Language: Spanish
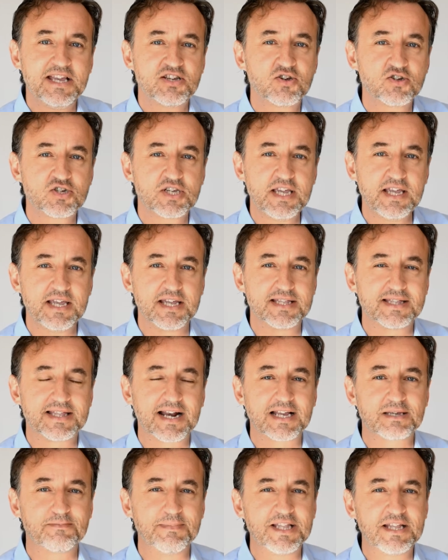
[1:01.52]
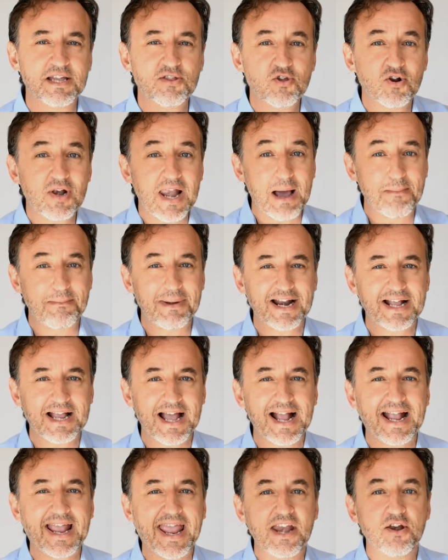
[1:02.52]
eso sí, transmitiendo la
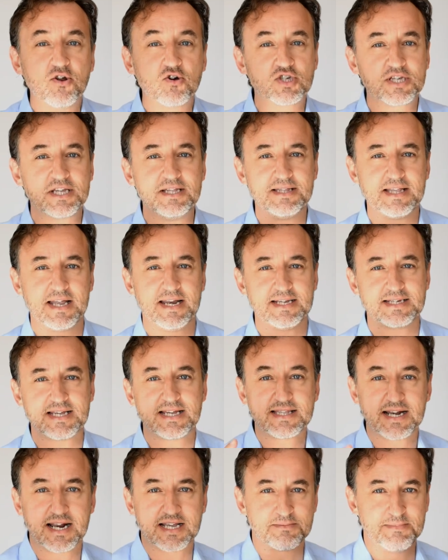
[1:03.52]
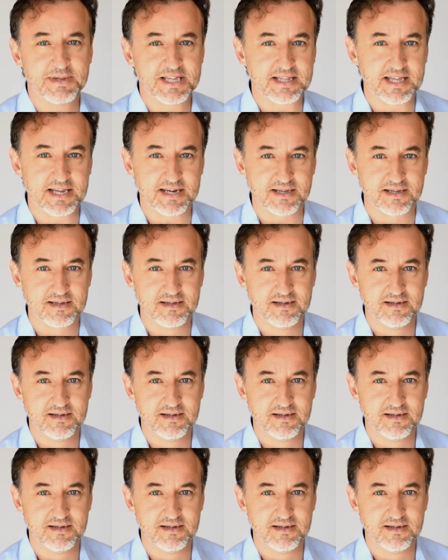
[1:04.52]
marca que nos interesa transmitir.